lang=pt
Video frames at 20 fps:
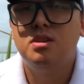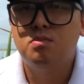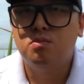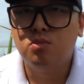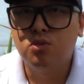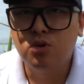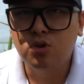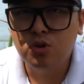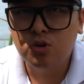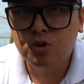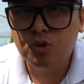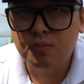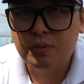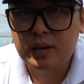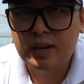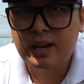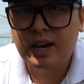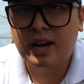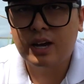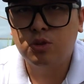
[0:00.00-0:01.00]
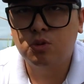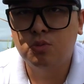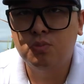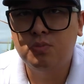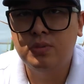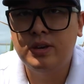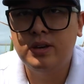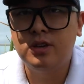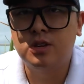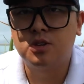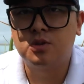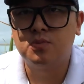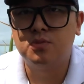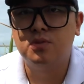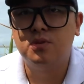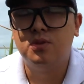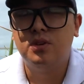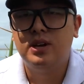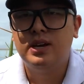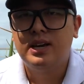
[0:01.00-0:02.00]
Muito obrigado
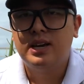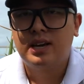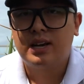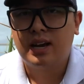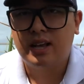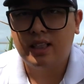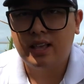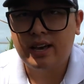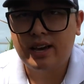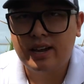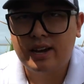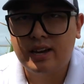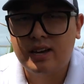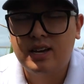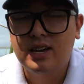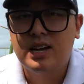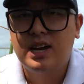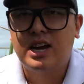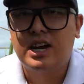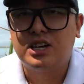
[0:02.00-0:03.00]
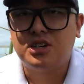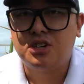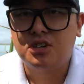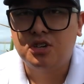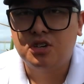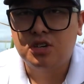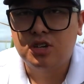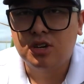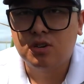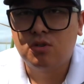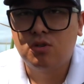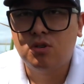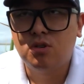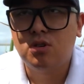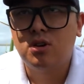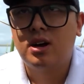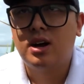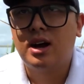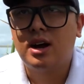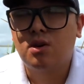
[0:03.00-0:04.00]
mesmo. Galera, a gente
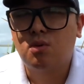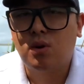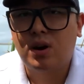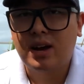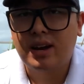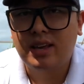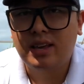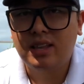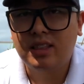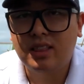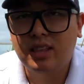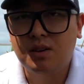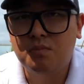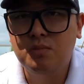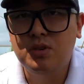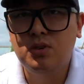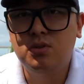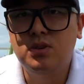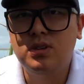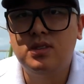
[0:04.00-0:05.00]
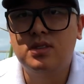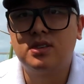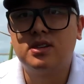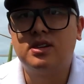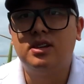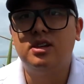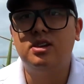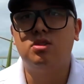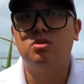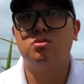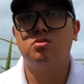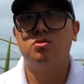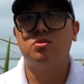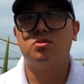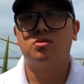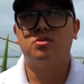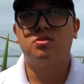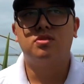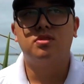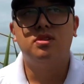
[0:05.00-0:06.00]
chegou a 40 mil inscritos.
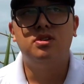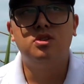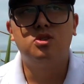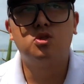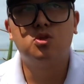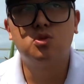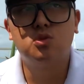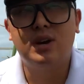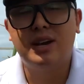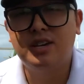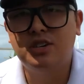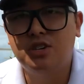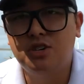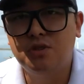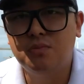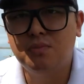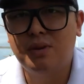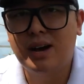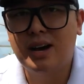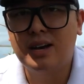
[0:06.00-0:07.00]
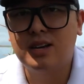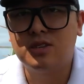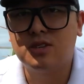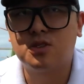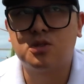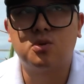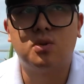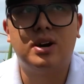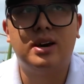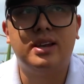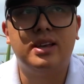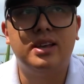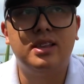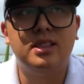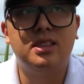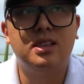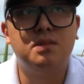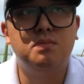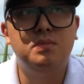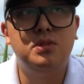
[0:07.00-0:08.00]
Isso é demais,
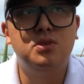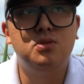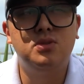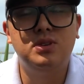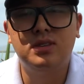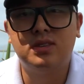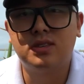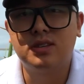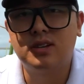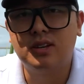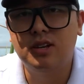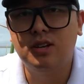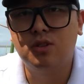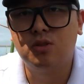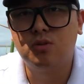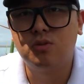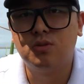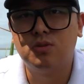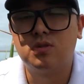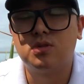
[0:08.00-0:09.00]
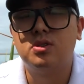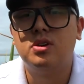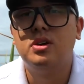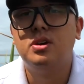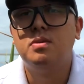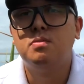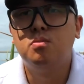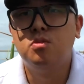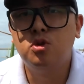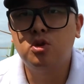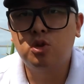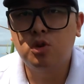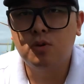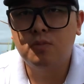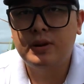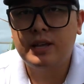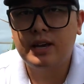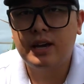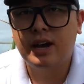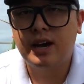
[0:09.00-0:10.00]
40 mil inscritos. Muito
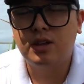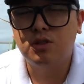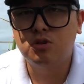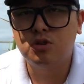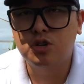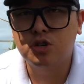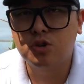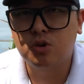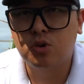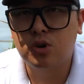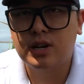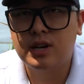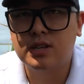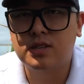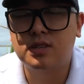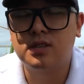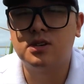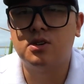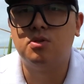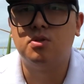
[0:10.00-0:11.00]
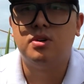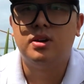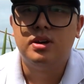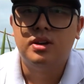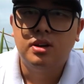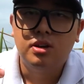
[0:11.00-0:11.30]
obrigado de coração.